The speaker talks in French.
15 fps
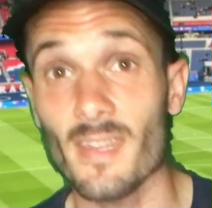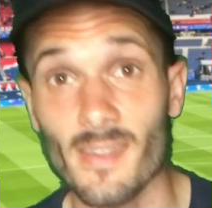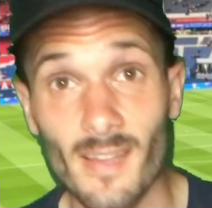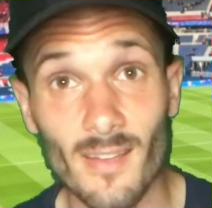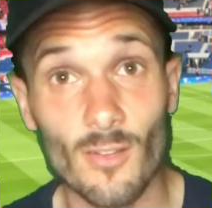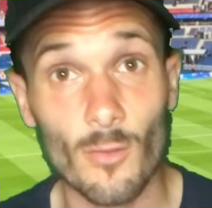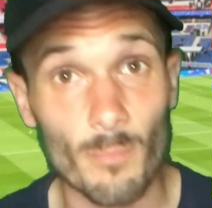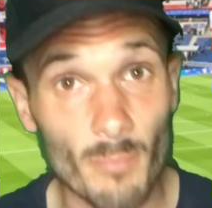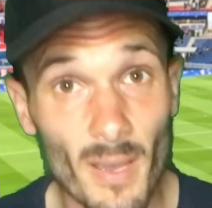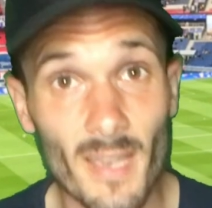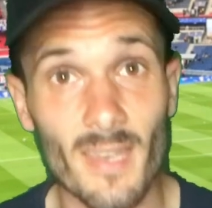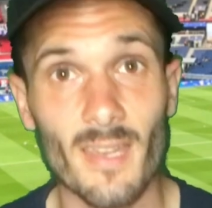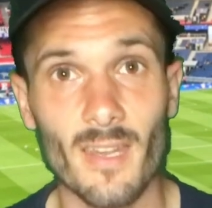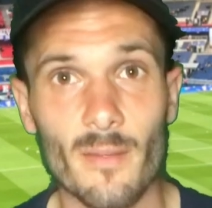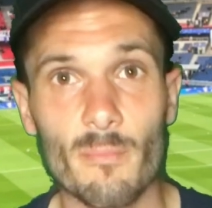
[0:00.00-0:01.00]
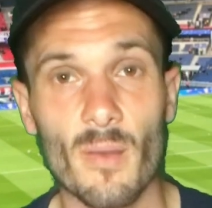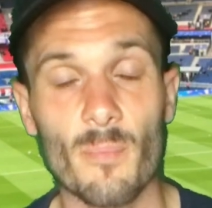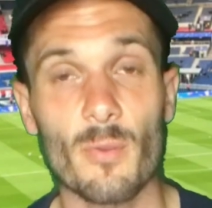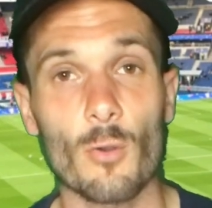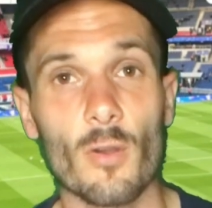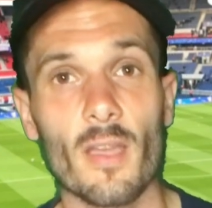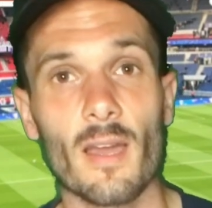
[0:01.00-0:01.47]
n'attendent pas Kylian
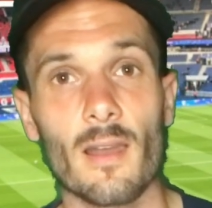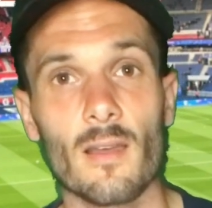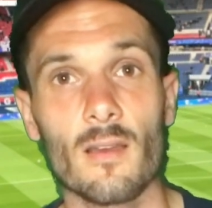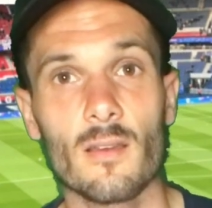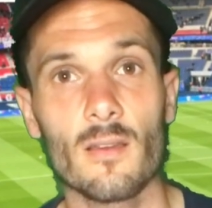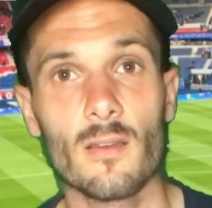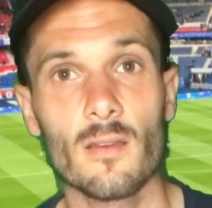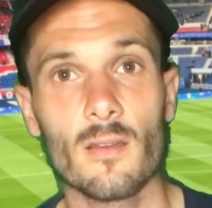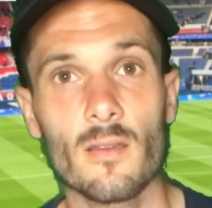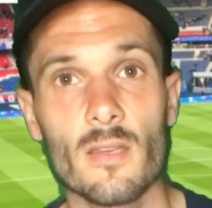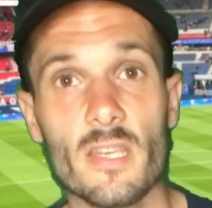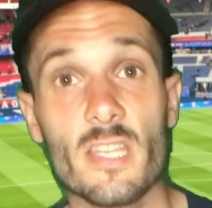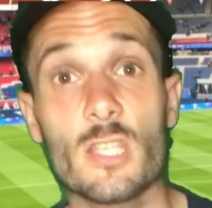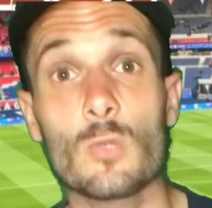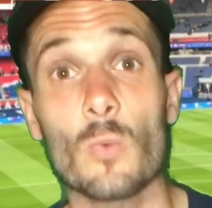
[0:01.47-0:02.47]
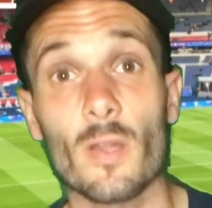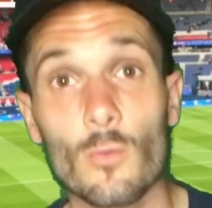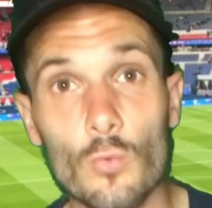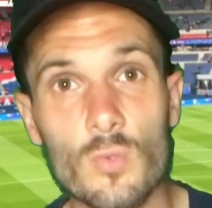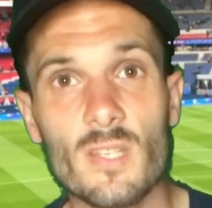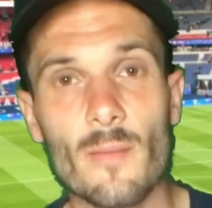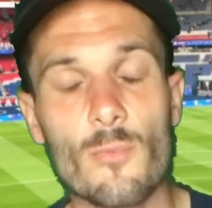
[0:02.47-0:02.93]
Mbappé au Real. Il souhaite
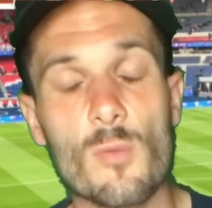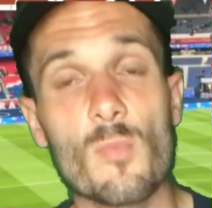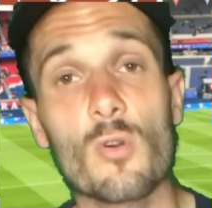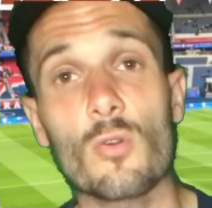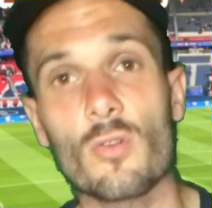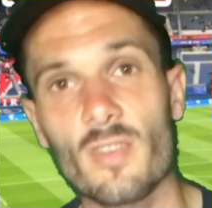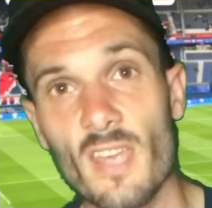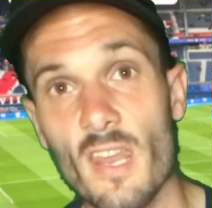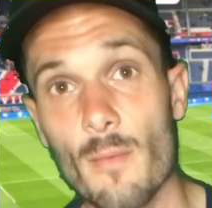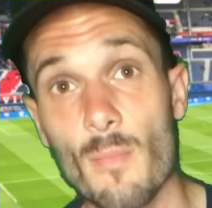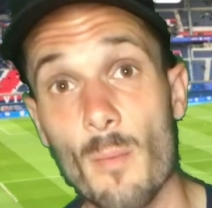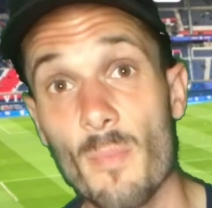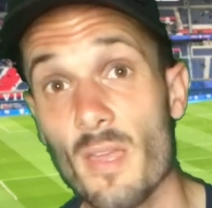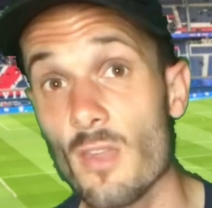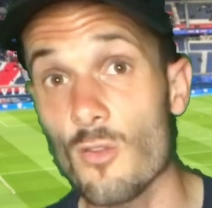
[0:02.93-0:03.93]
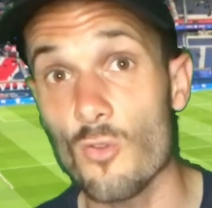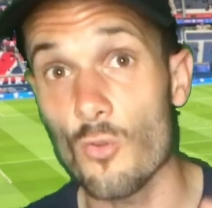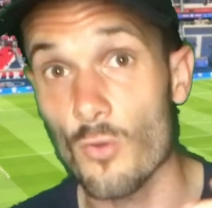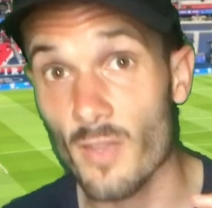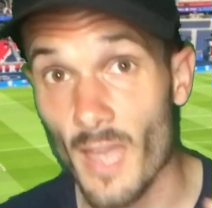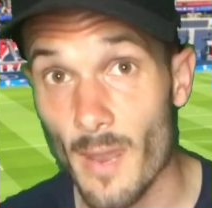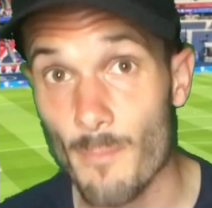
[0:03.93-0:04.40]
tout simplement que Kylian Mbappé ne
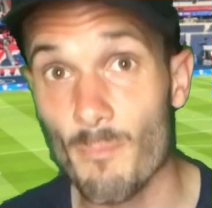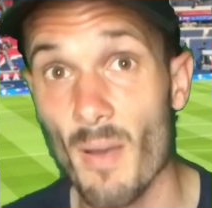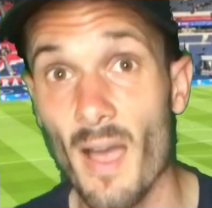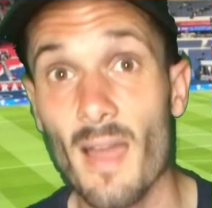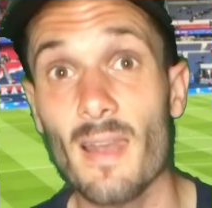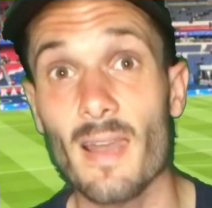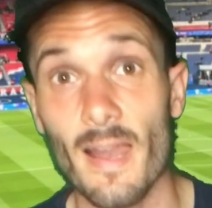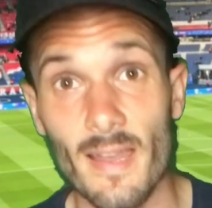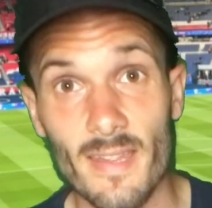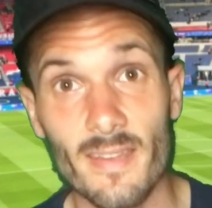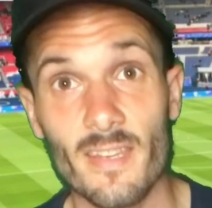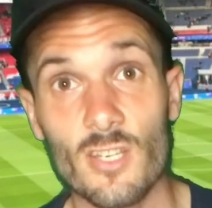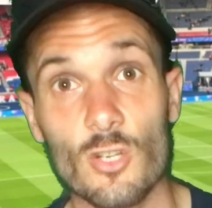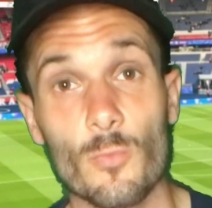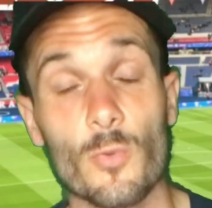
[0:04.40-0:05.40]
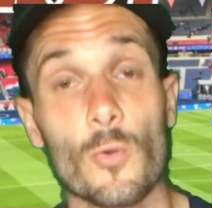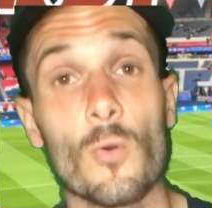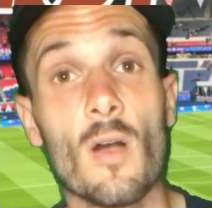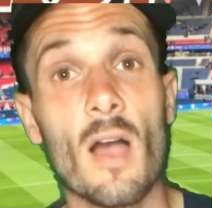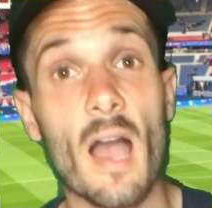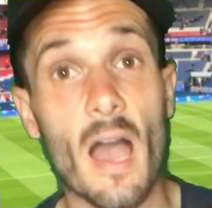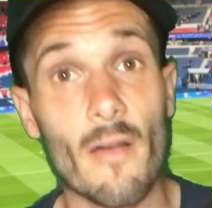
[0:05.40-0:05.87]
gagne pas la Ligue des Champions
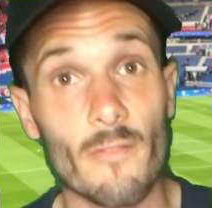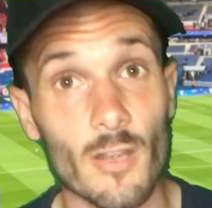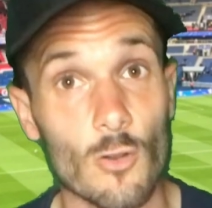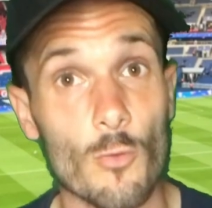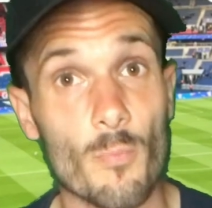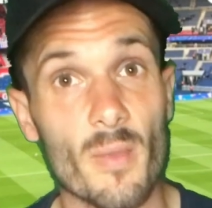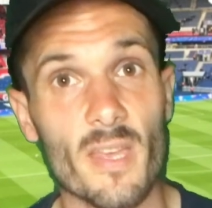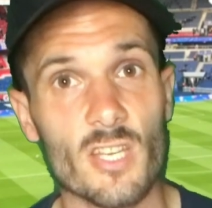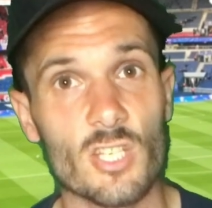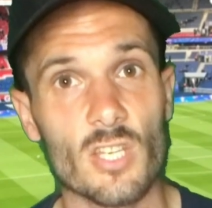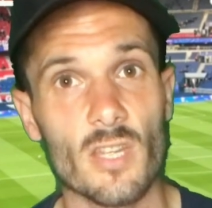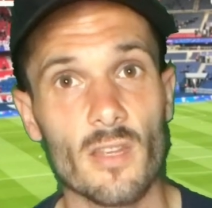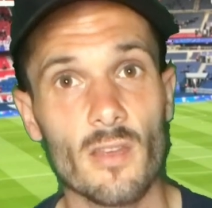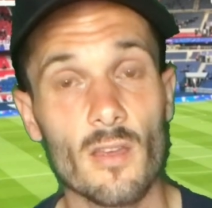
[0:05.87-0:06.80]
avec le PSG.